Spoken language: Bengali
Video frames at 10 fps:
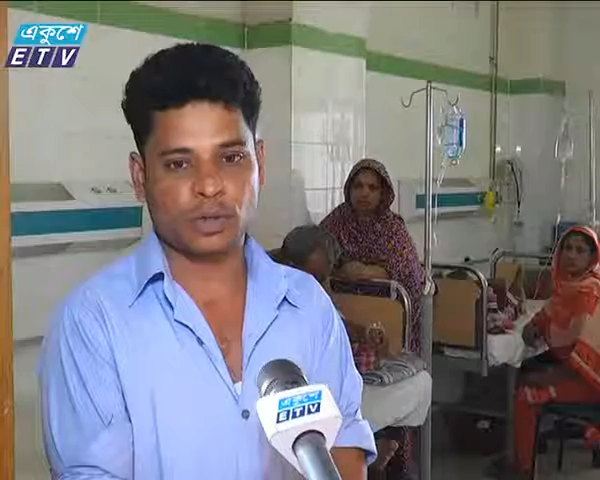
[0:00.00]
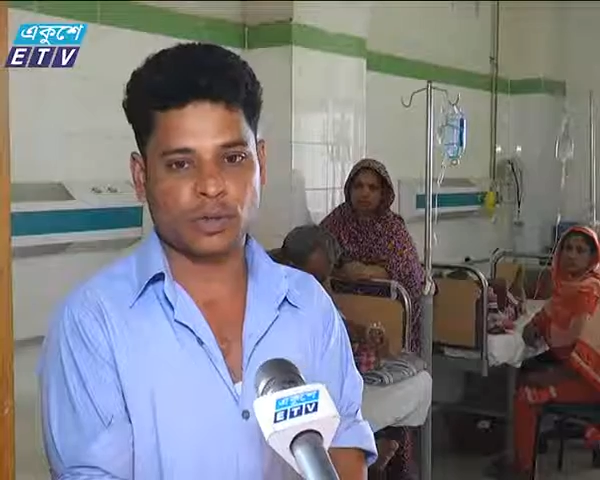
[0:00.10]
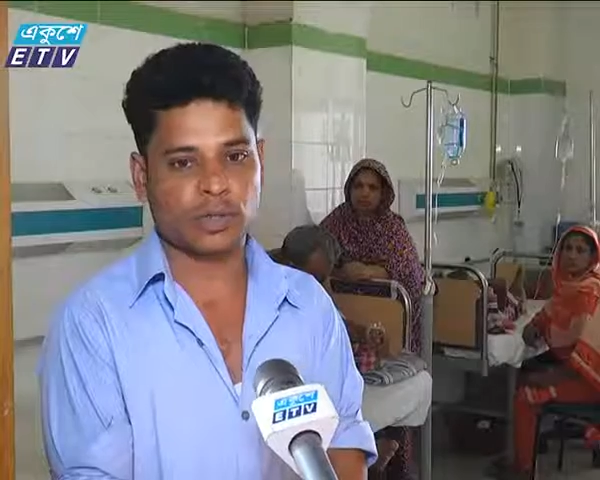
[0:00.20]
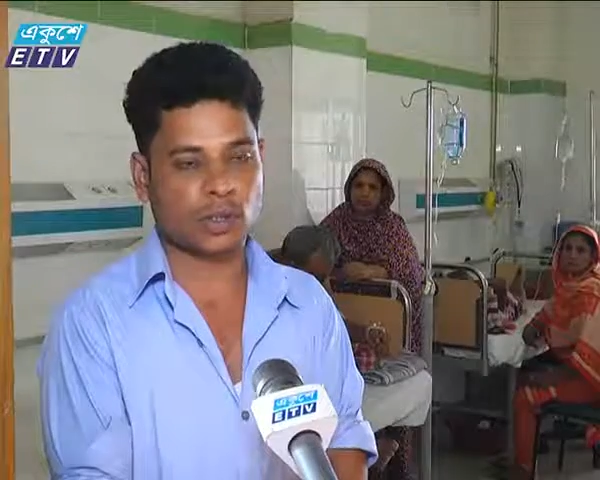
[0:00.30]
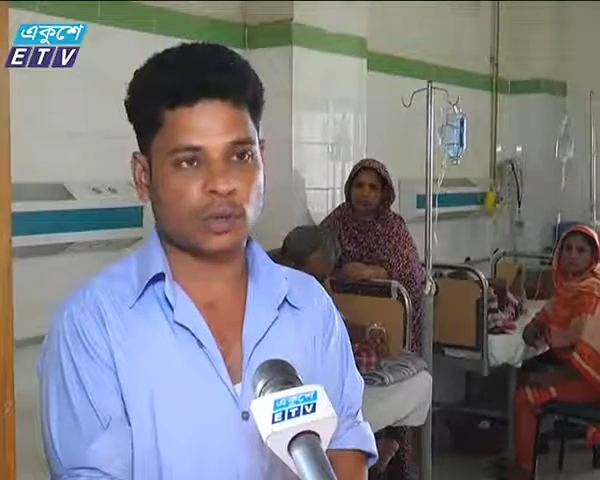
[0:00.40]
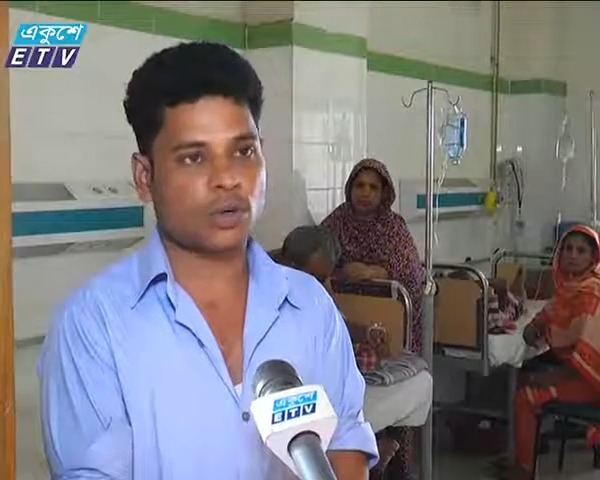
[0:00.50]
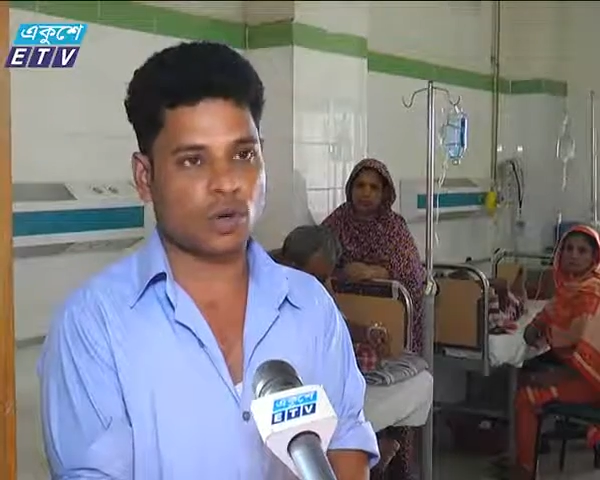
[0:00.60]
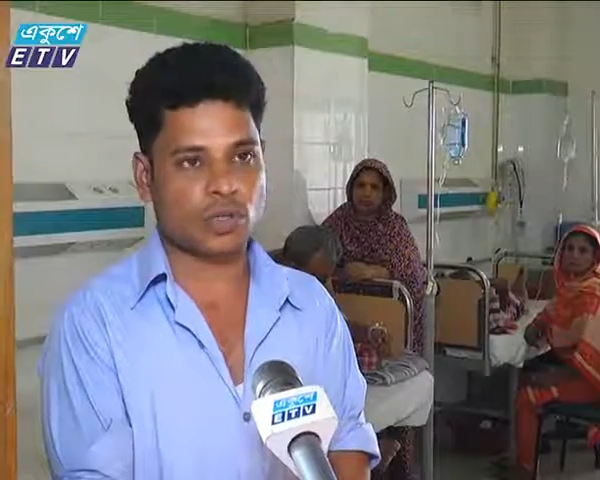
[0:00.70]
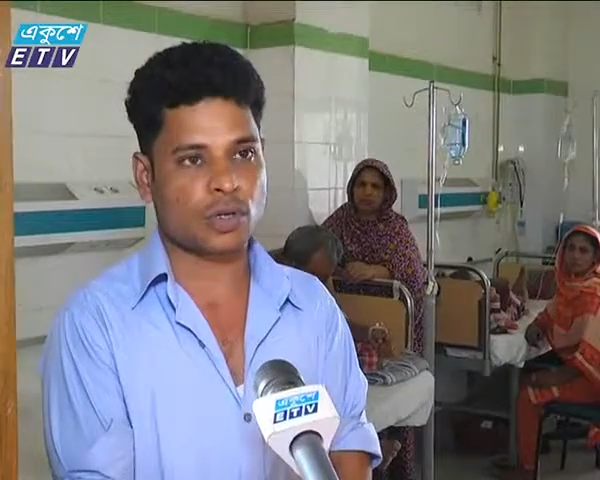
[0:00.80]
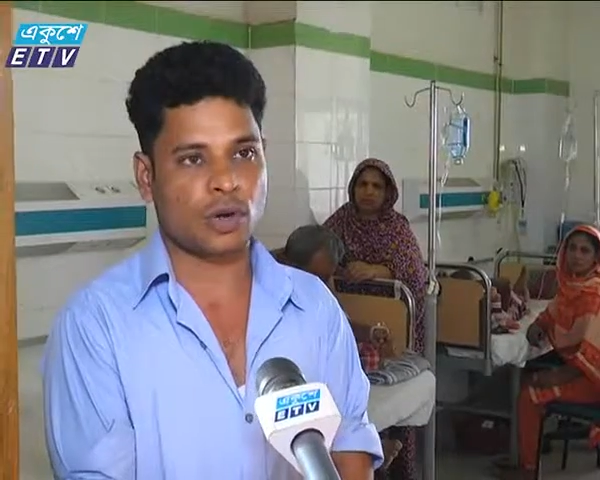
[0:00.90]
ভর্তি হইতে খুবই
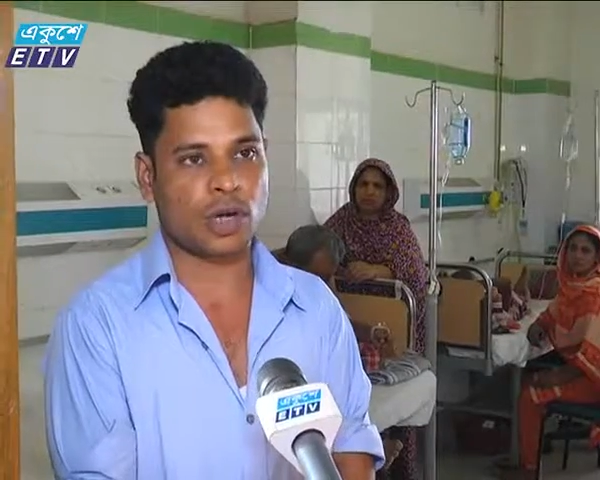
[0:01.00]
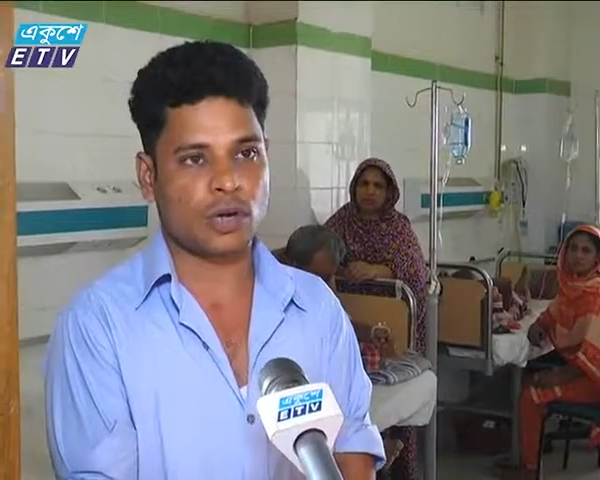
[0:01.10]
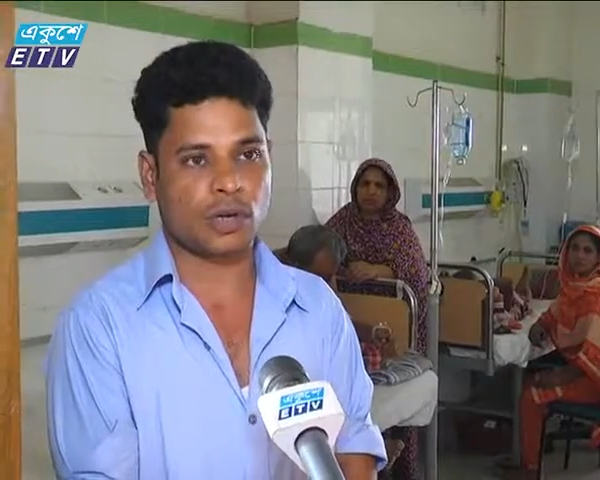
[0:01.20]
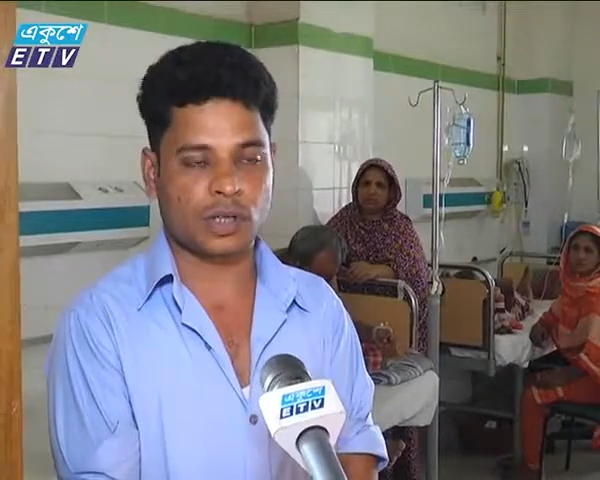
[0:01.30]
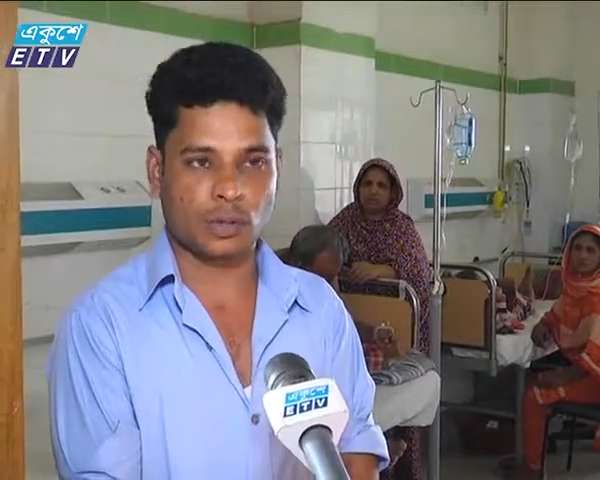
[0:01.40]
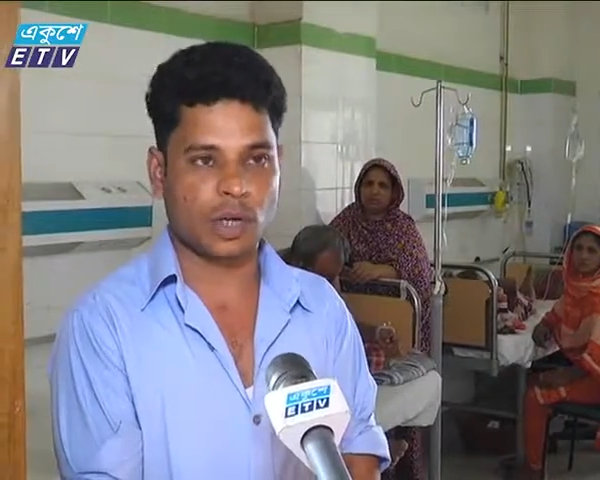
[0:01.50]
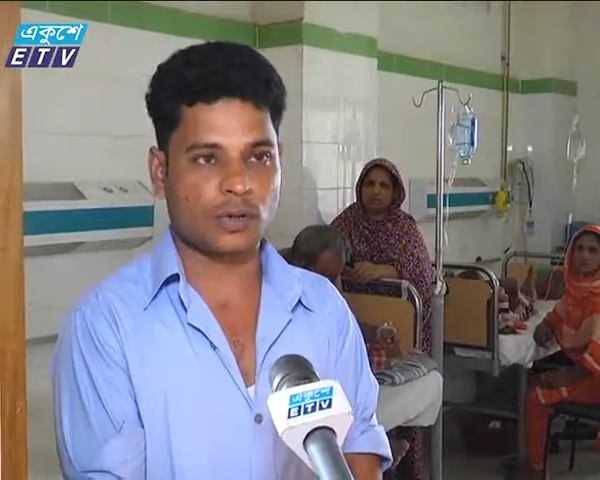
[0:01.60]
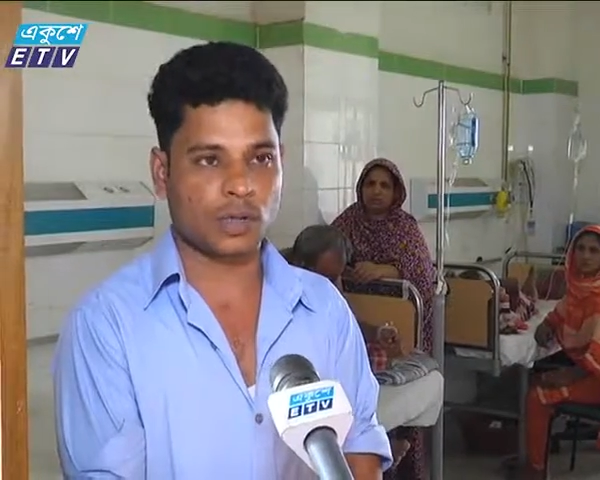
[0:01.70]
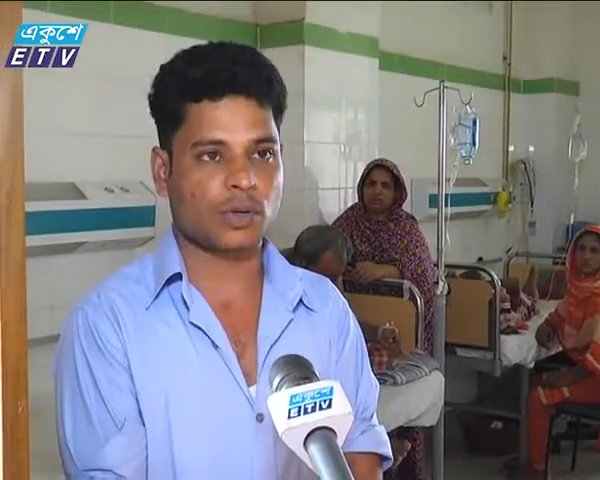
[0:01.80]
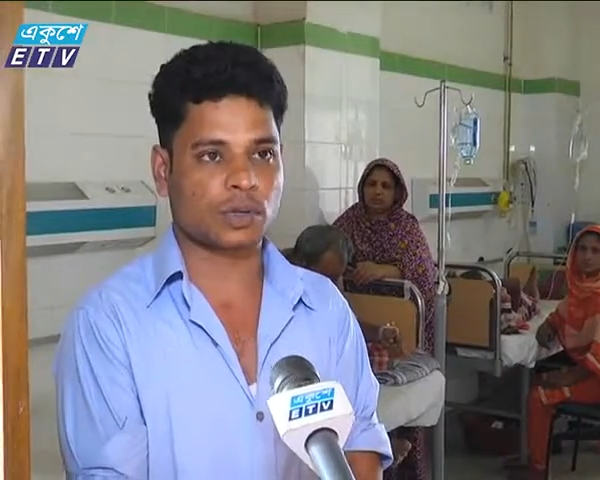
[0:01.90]
কষ্ট হয় অনেক
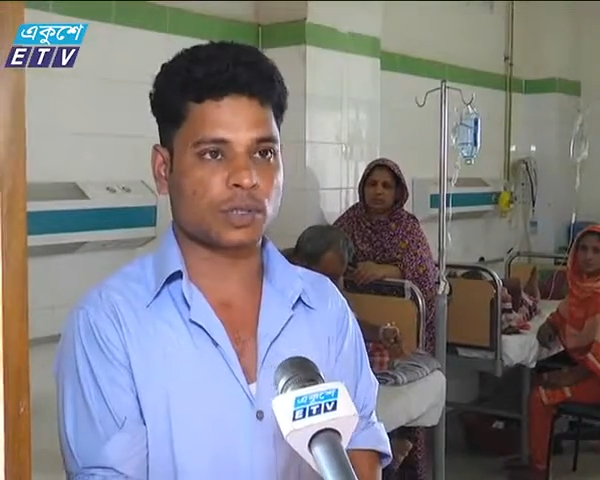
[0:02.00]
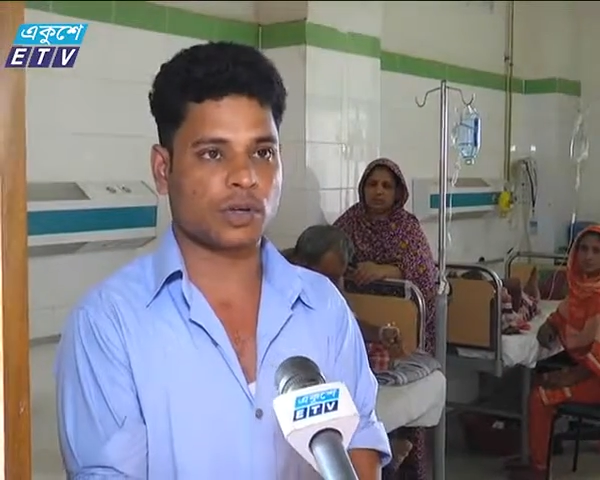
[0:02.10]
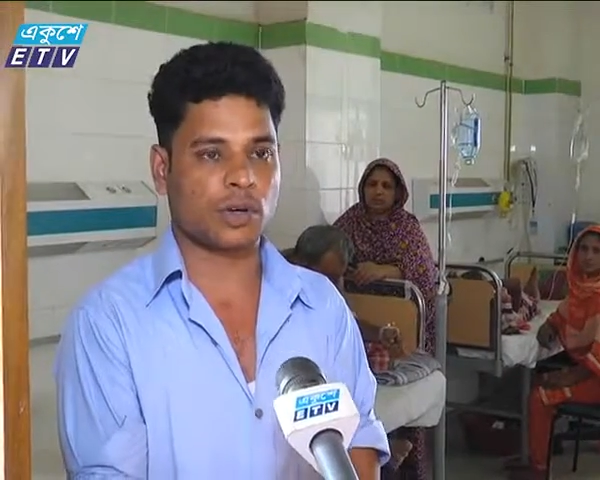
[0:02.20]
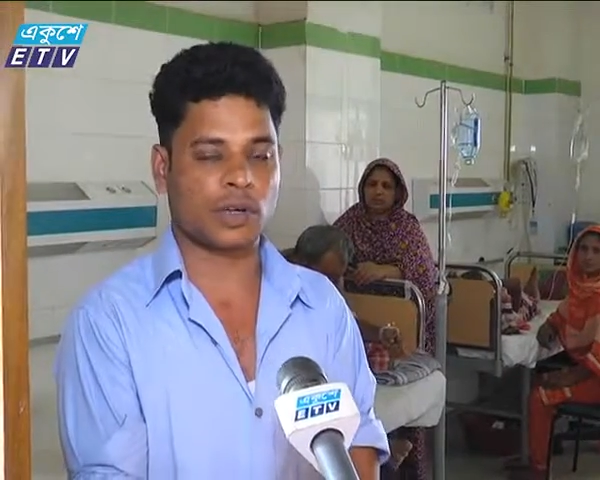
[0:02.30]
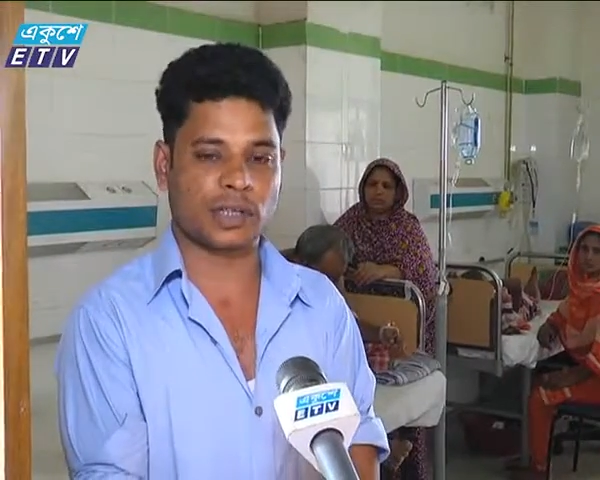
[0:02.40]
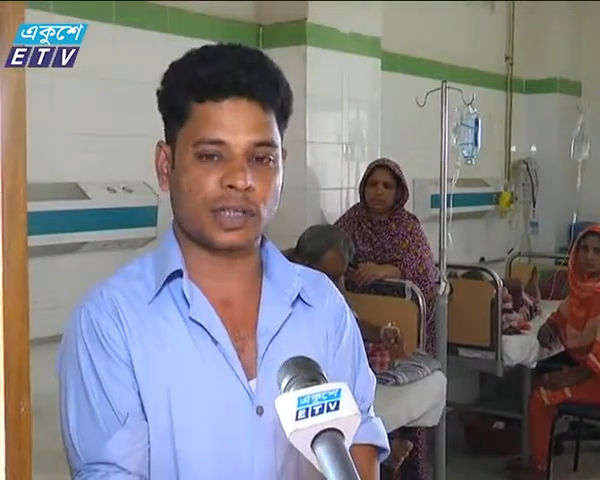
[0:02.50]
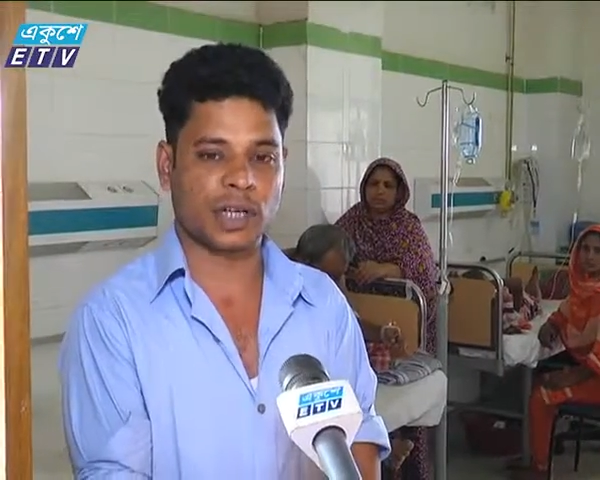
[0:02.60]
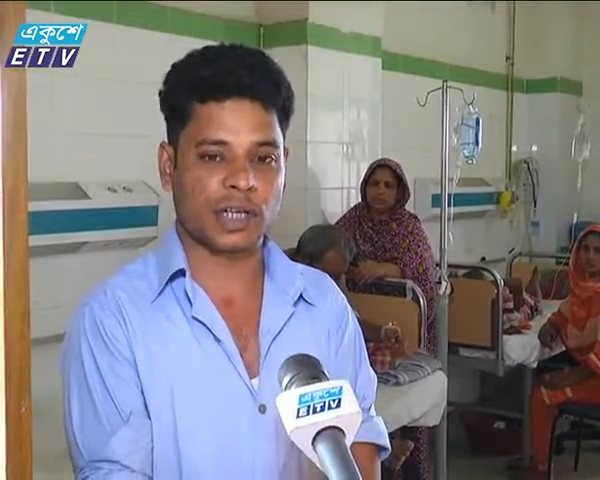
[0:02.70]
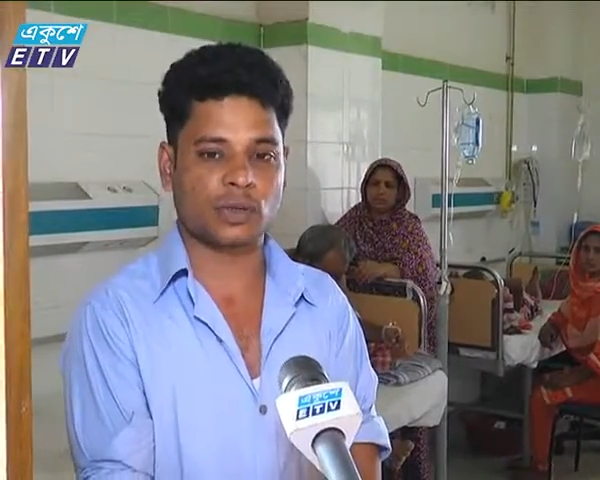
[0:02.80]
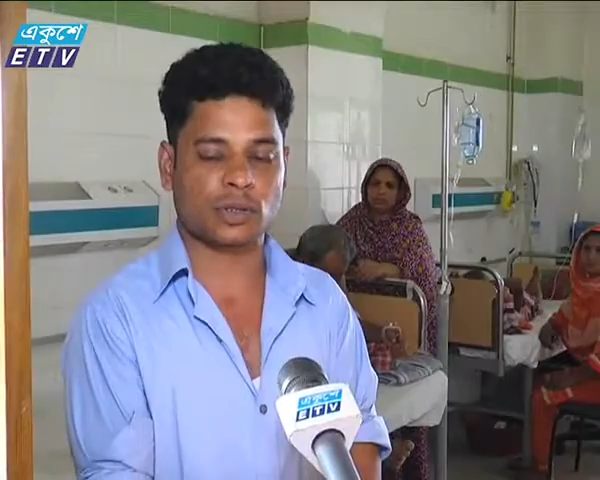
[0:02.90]
ঘোরাঘুরি করতে হয় অনেক দিন লেট